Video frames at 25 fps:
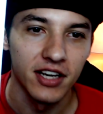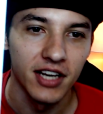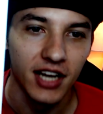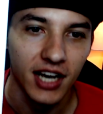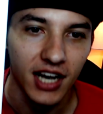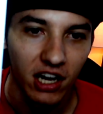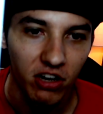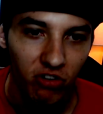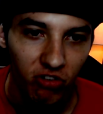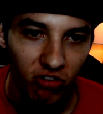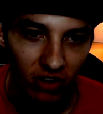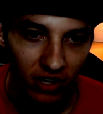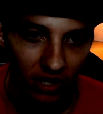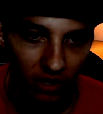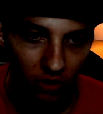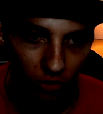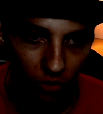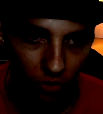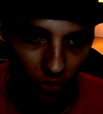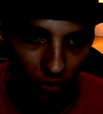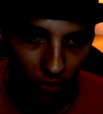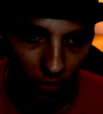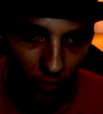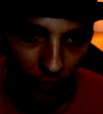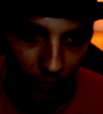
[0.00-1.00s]
aqui tá a
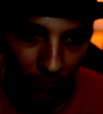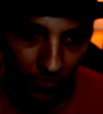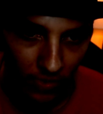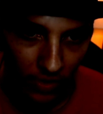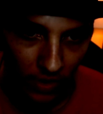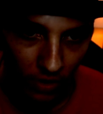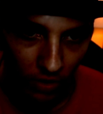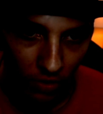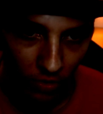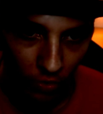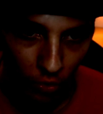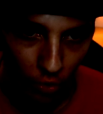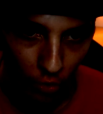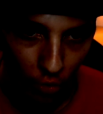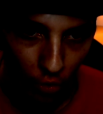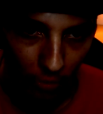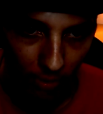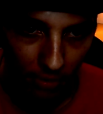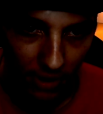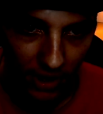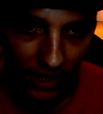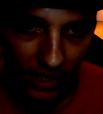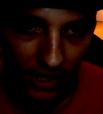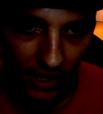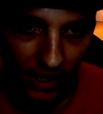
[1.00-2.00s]
caixinha do
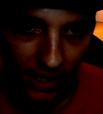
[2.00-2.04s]
Google